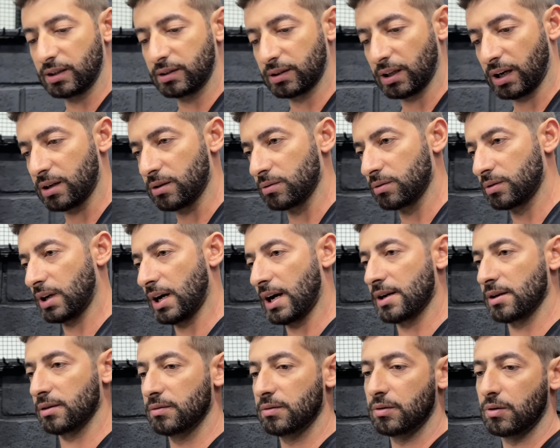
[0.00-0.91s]
e tal. O
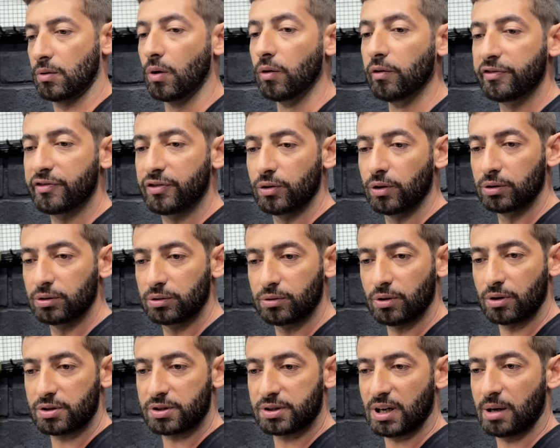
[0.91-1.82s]
cara confiou no
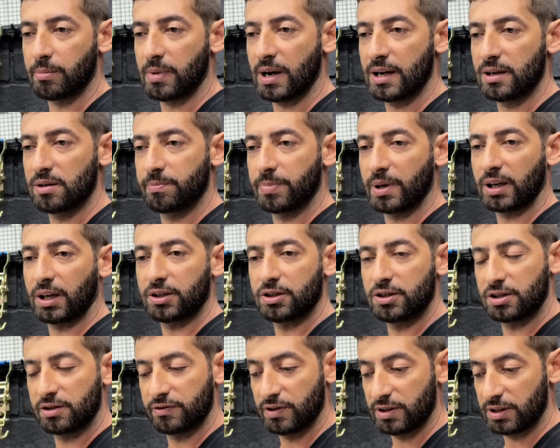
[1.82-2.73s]
nosso trabalho para que a
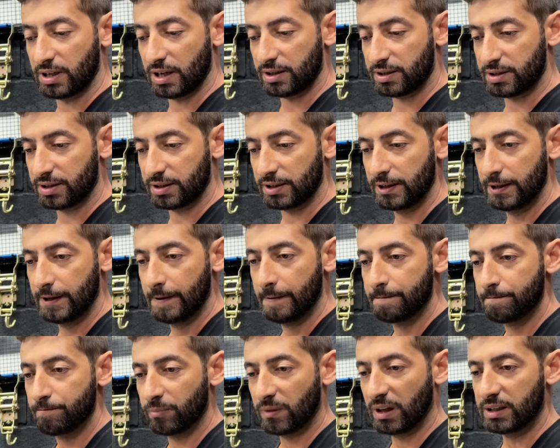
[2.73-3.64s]
gente fizesse
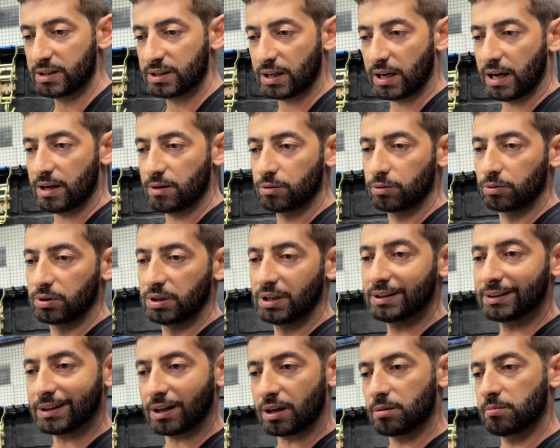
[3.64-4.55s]
esse carro
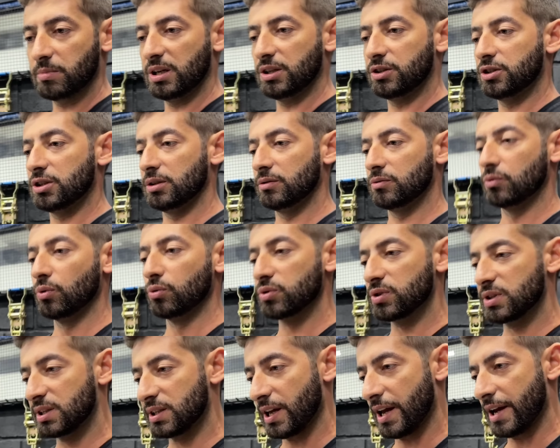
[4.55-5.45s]
literalmente do
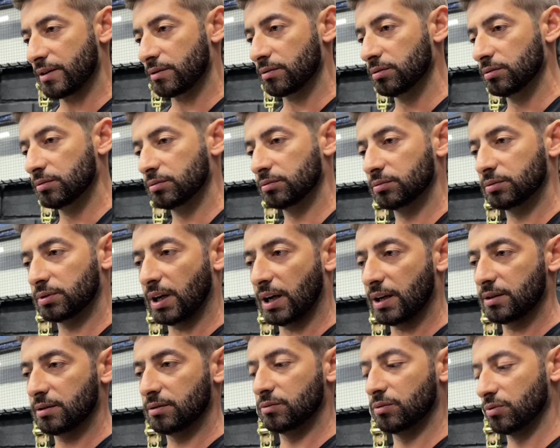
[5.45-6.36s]
zero, tá?
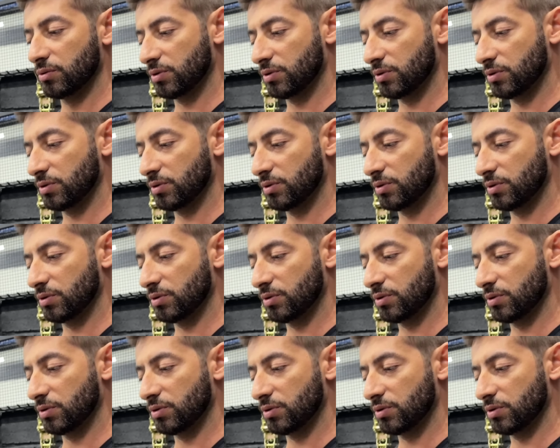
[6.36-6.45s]
Do